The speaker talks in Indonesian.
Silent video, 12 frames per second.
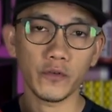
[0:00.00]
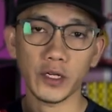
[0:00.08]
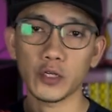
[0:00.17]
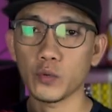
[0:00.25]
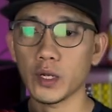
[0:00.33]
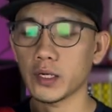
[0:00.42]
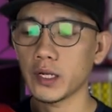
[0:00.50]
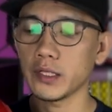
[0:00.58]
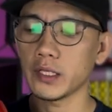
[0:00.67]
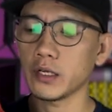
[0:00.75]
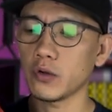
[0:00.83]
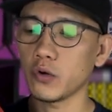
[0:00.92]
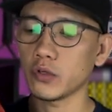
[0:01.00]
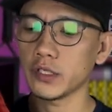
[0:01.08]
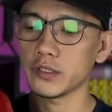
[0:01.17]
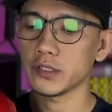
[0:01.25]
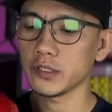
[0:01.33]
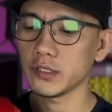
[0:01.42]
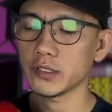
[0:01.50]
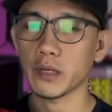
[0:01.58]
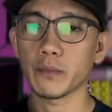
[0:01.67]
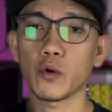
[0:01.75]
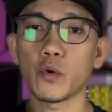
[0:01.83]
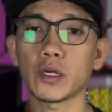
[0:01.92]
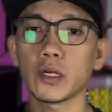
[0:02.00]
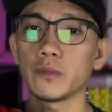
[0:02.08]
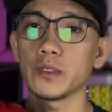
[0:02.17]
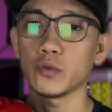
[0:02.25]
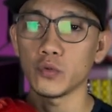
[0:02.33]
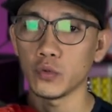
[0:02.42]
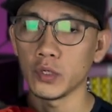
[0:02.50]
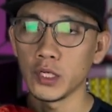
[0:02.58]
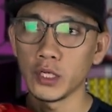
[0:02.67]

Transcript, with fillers: varian warna yang orange ini sama warna biru.